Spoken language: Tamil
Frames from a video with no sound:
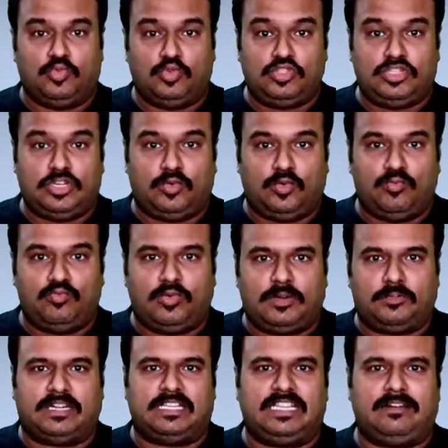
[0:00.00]
மூஞ்சியை
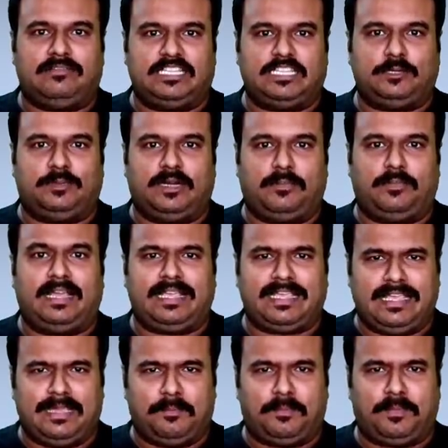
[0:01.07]
உம்முன்னு மட்டும்தான் வச்சுருப்பாப்புல
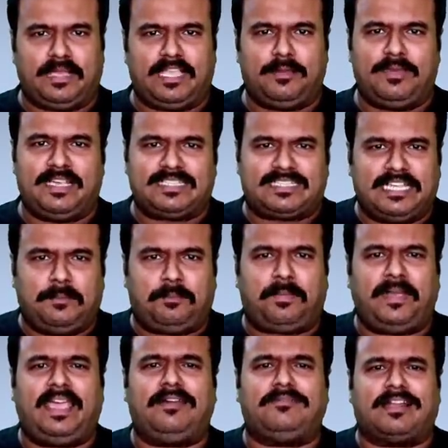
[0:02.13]
எப்பயுமே
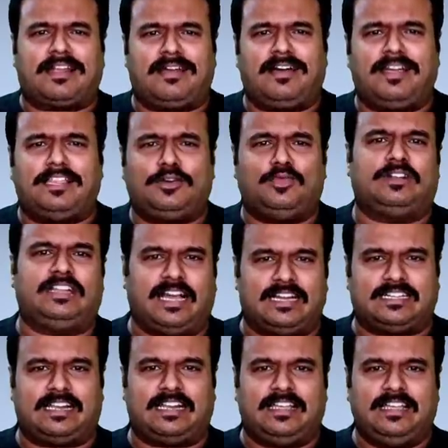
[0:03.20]
சிரிப்பே வராத ஒரு
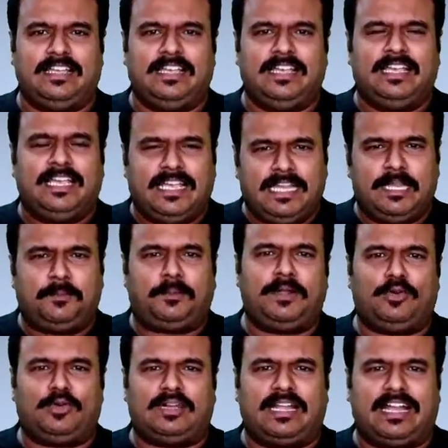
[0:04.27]
டாக்டர்
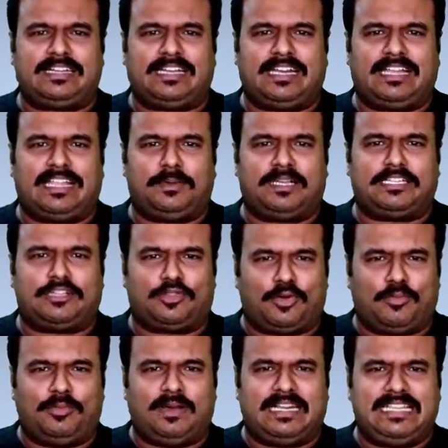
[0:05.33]
இப்படி ஒரு டாக்டர்
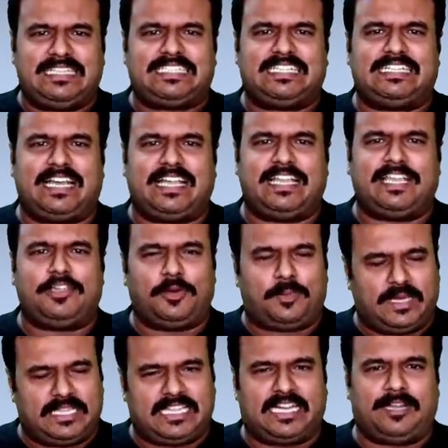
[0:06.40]
கதாபாத்திரத்தை ரொம்ப ரீசெண்டாக எங்கேயோ
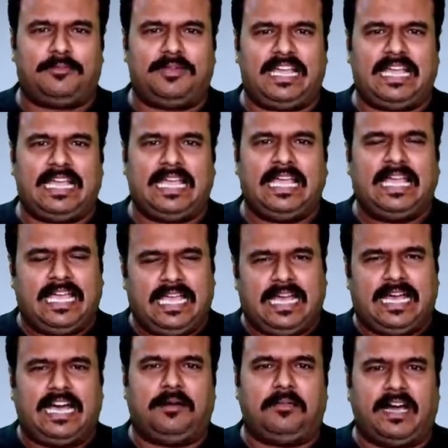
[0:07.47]
பார்த்துருக்கோம்ல
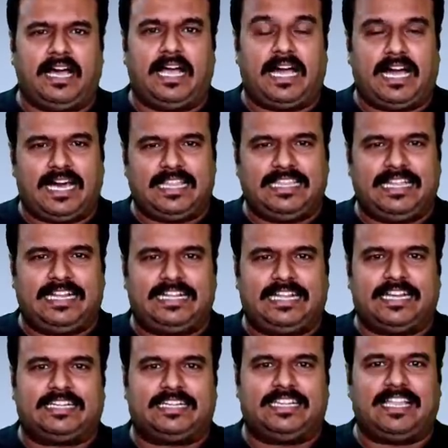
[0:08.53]
ஆமாம் அதே
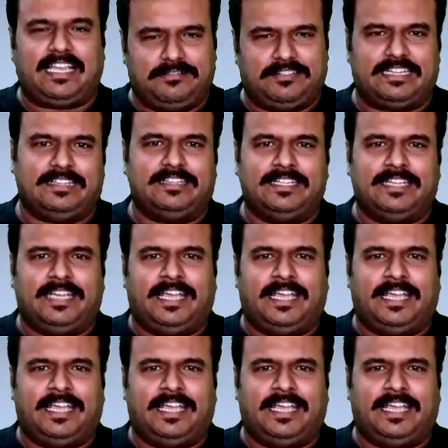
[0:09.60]
டாக்டர் தான் இவர்